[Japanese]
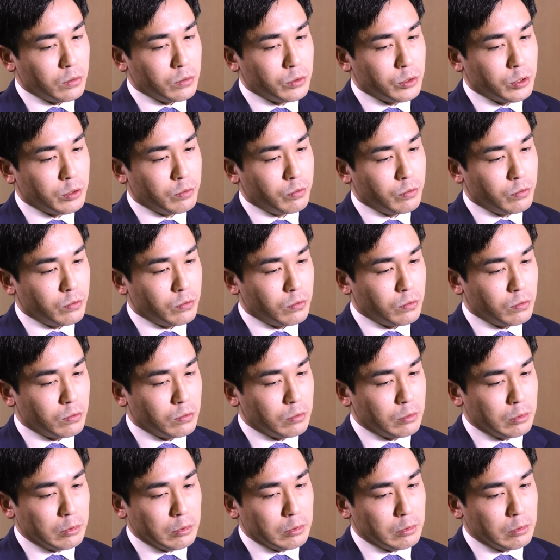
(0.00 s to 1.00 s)
自
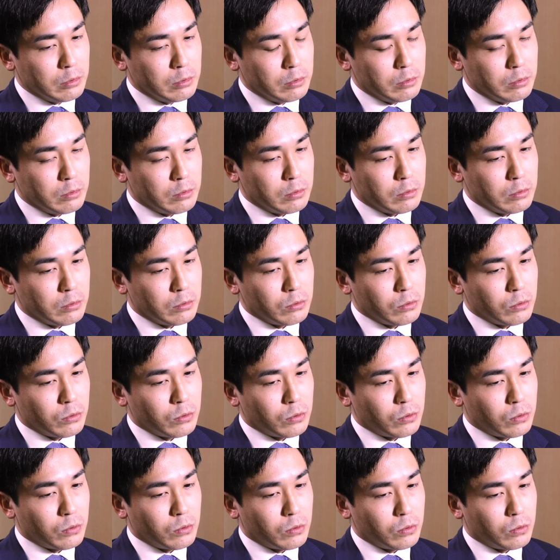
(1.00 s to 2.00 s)
分
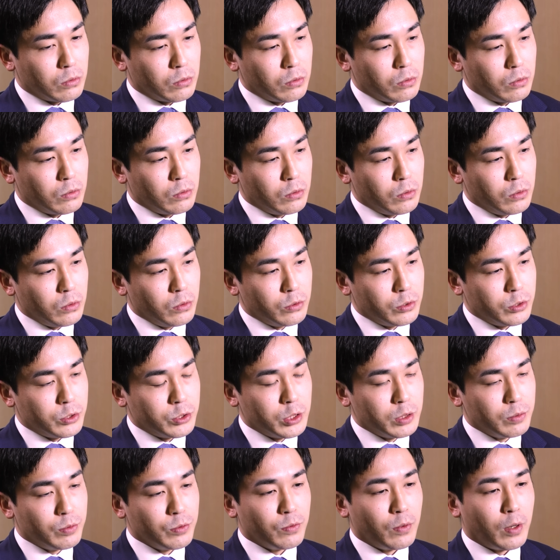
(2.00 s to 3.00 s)
より
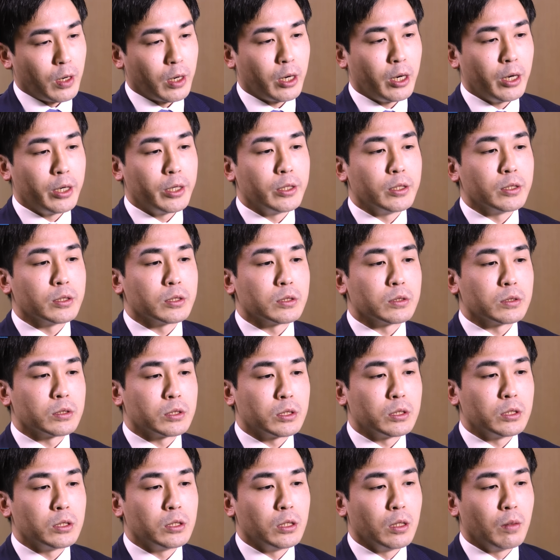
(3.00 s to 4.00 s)
随分若いです
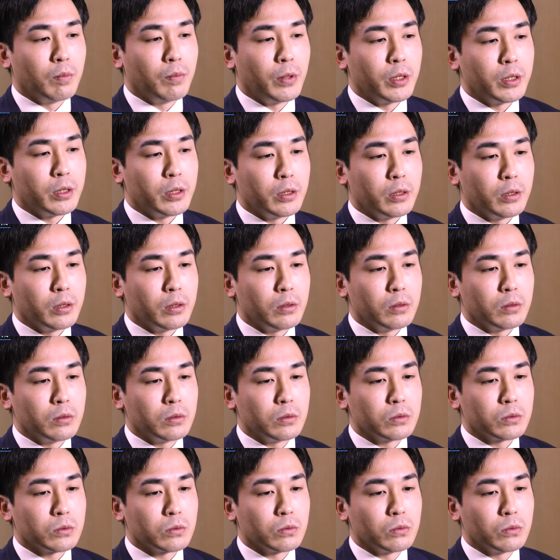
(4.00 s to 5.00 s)
しやっぱり
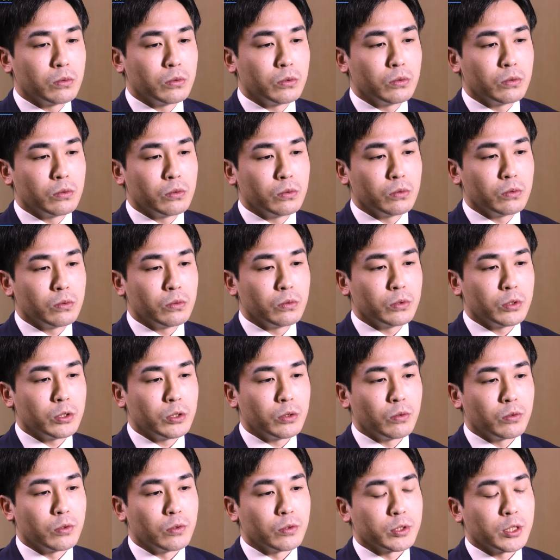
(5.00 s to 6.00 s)
そういう
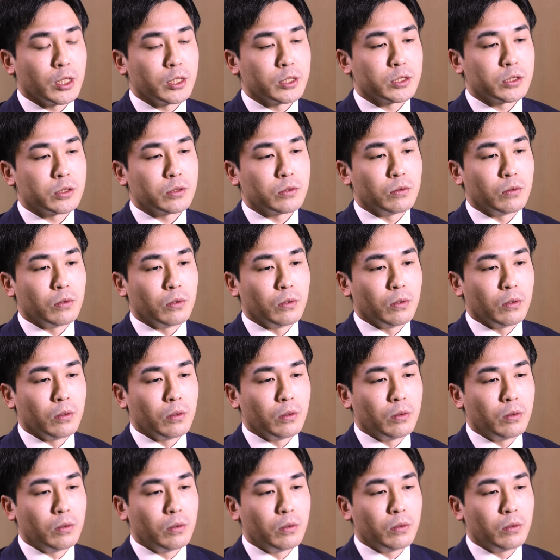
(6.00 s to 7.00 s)
人と指すと
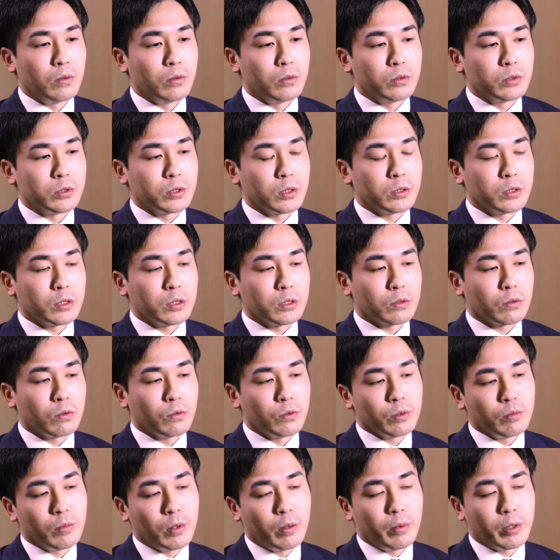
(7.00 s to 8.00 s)
全然こ
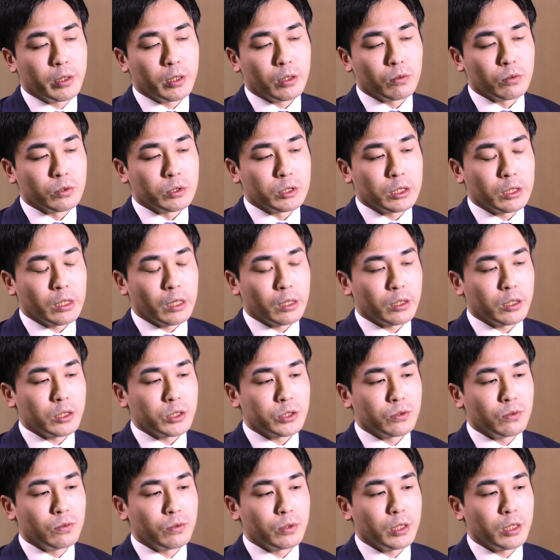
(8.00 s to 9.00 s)
う今までと違った
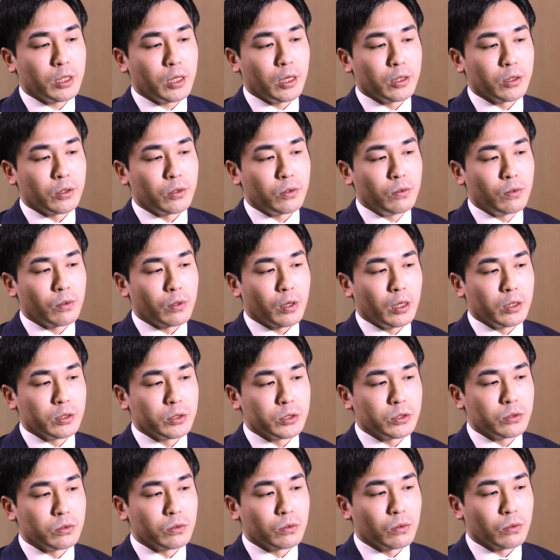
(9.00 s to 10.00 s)
将棋感っていうのを感
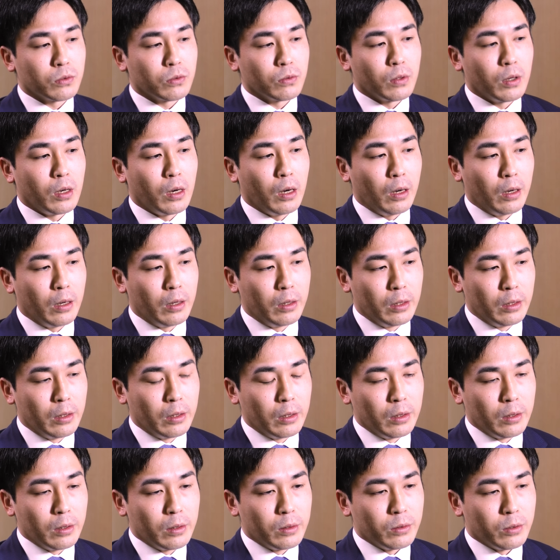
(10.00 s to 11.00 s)
じることが
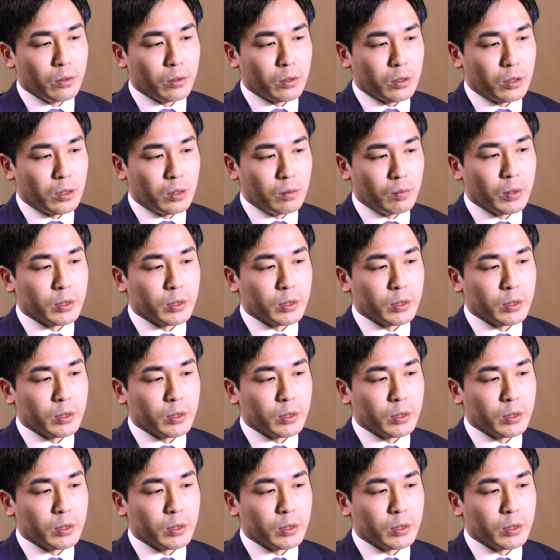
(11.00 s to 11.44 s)
でき